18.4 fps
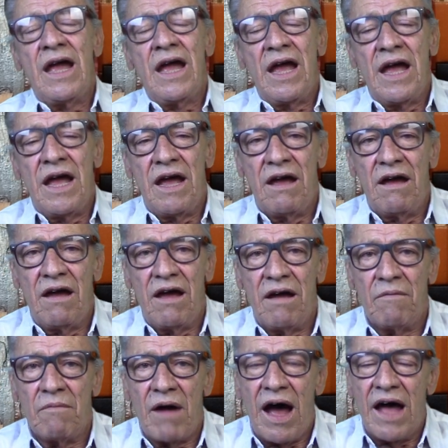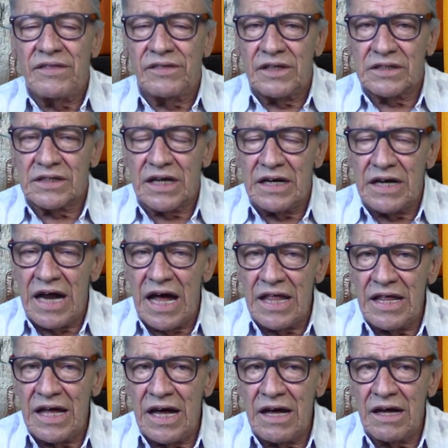Eh, antes que
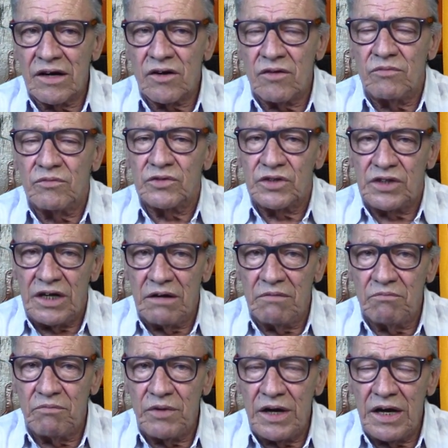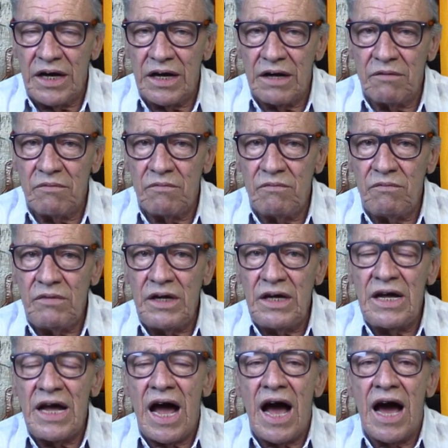nada, como siempre,
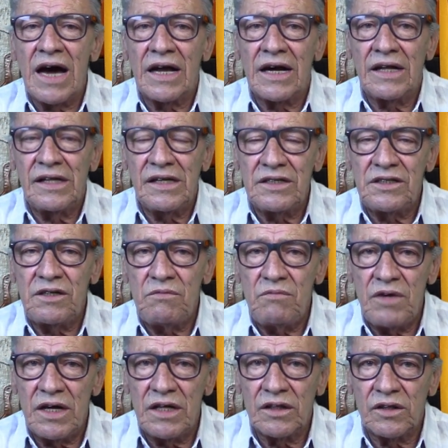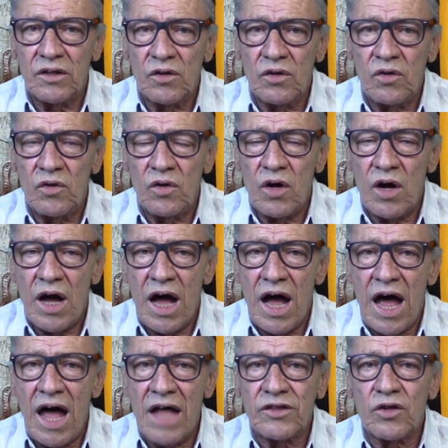mi agradecimiento
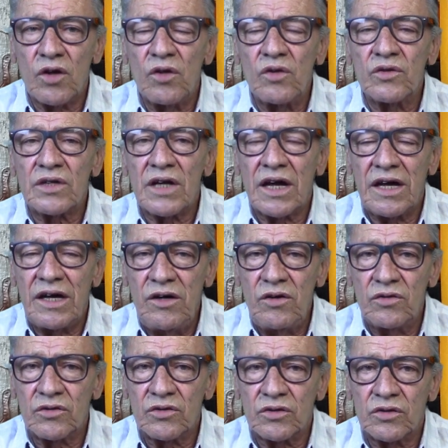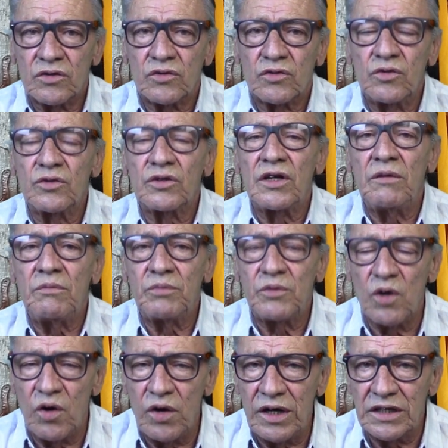a todos aquellos
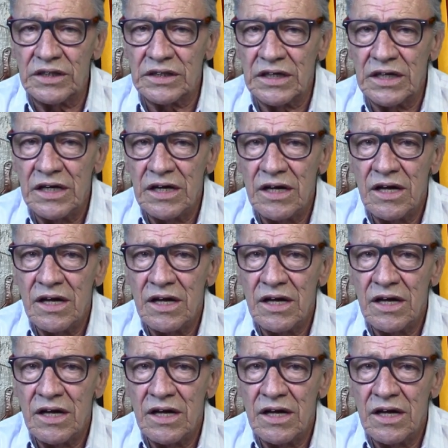suscriptores